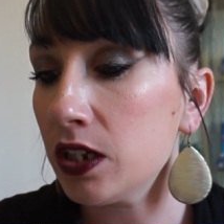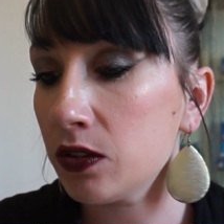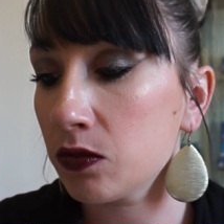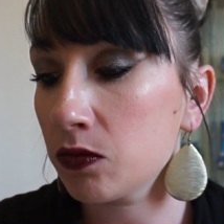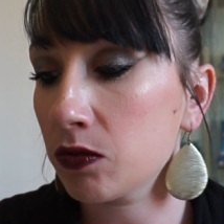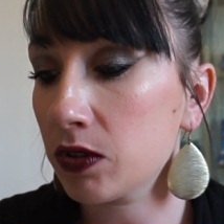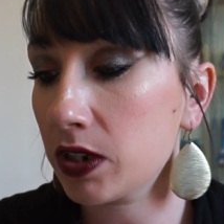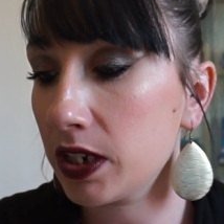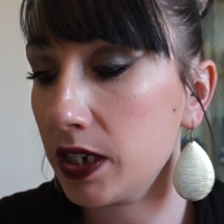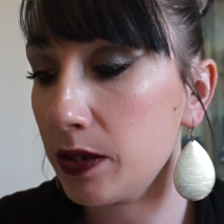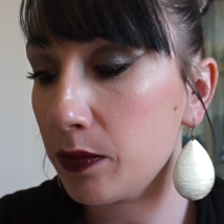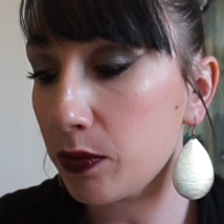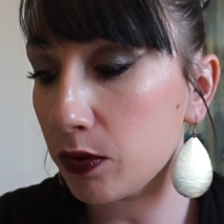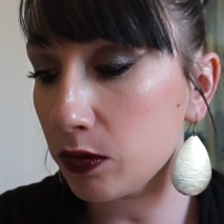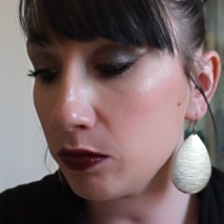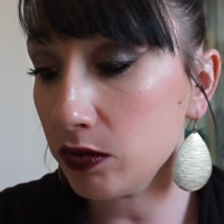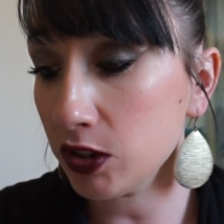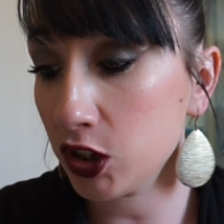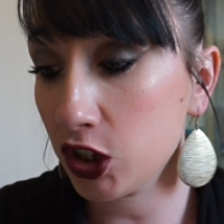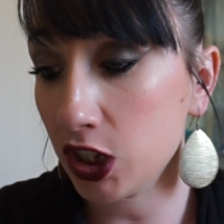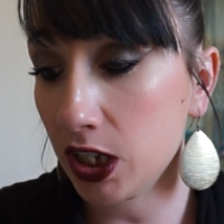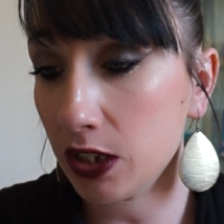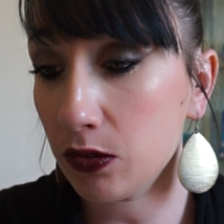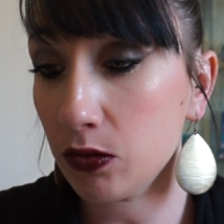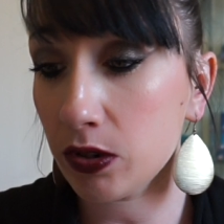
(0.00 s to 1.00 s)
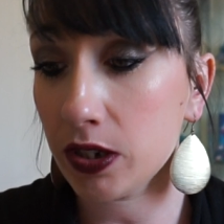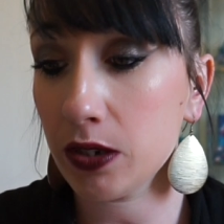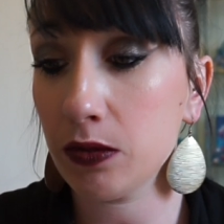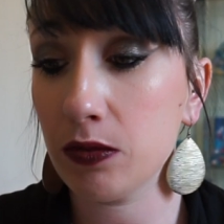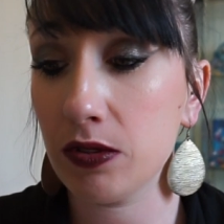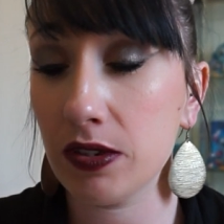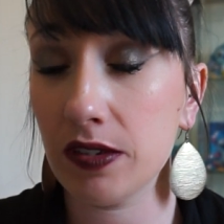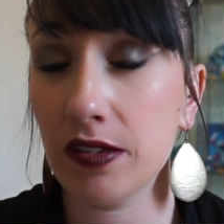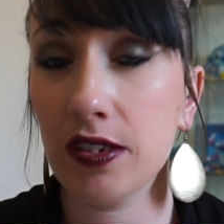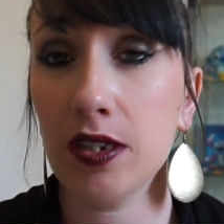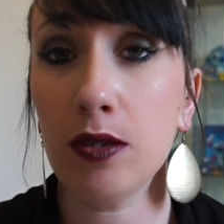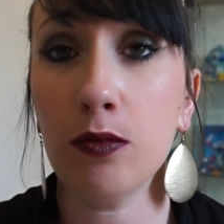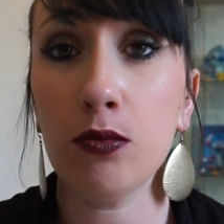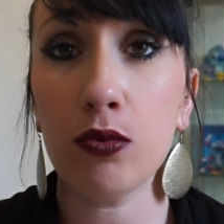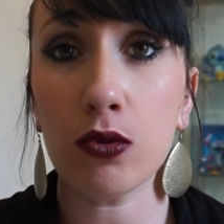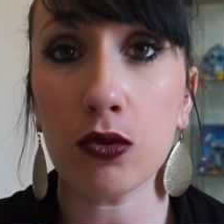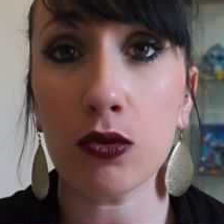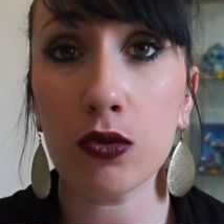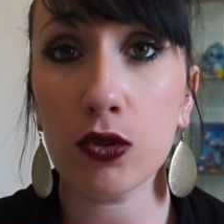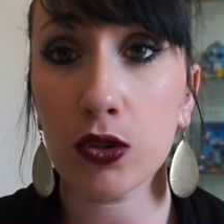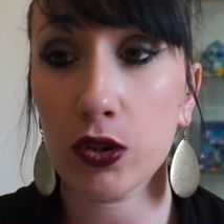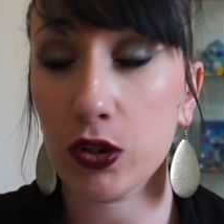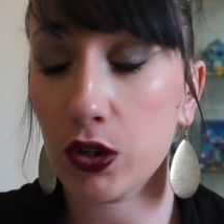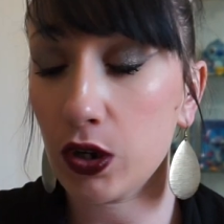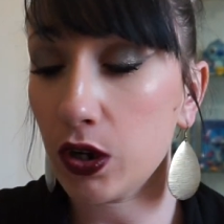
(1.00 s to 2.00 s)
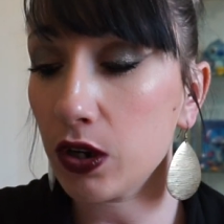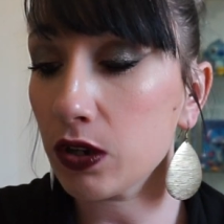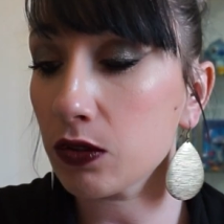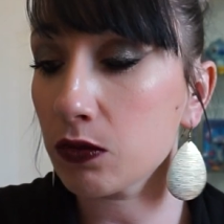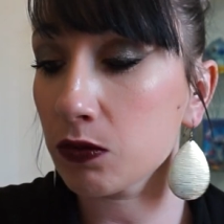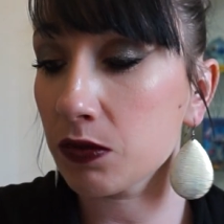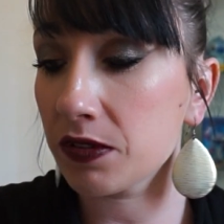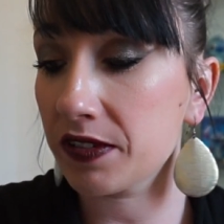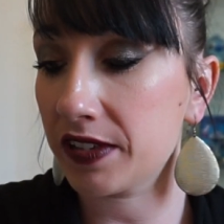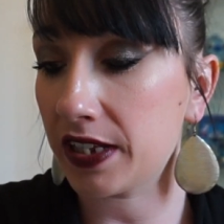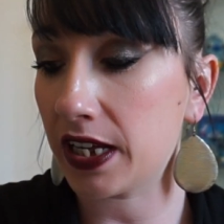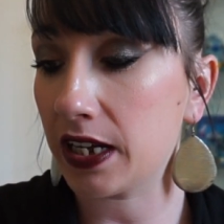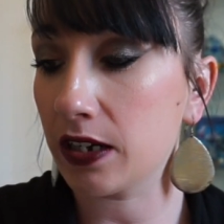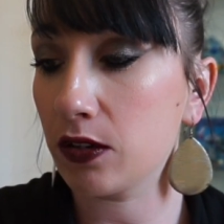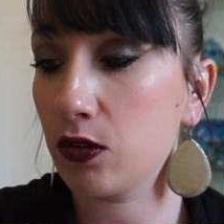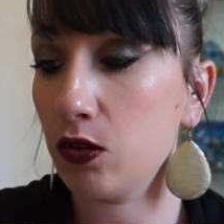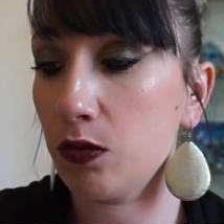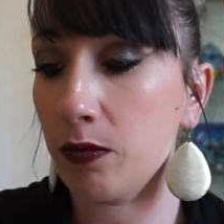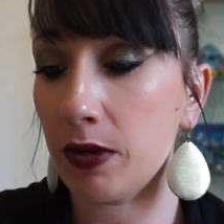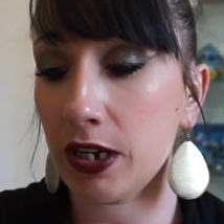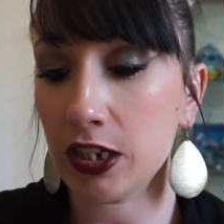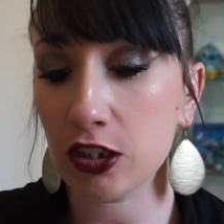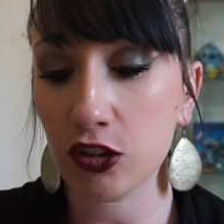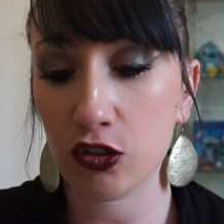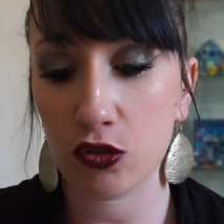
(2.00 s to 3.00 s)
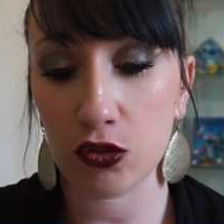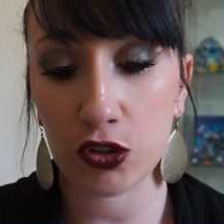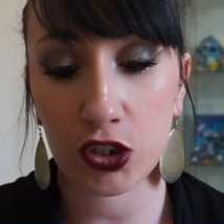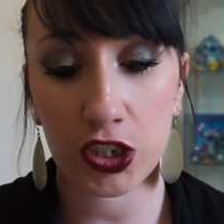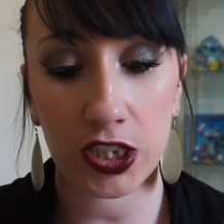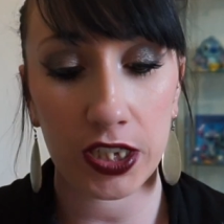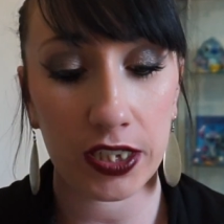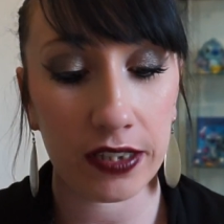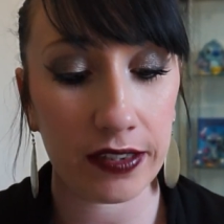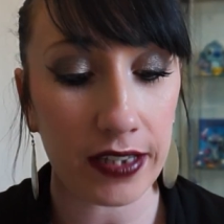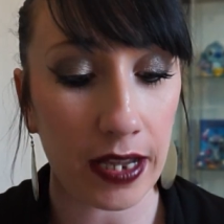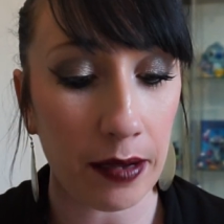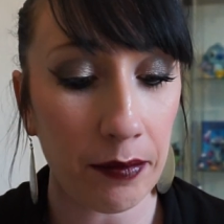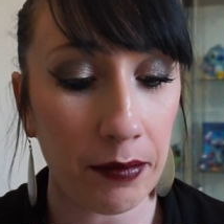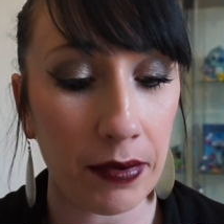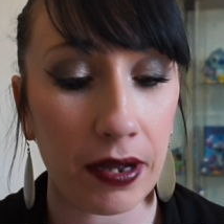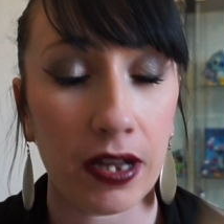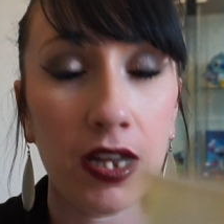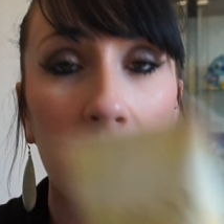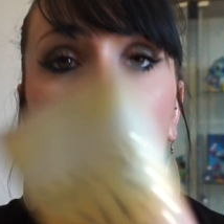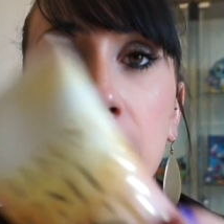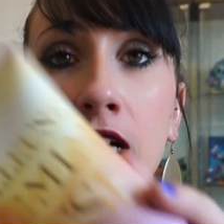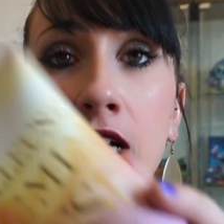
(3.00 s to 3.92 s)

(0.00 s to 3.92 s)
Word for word: Donc les produits que j'ai adoré utiliser pour le corps, donc c'est un gommage de chez Etam,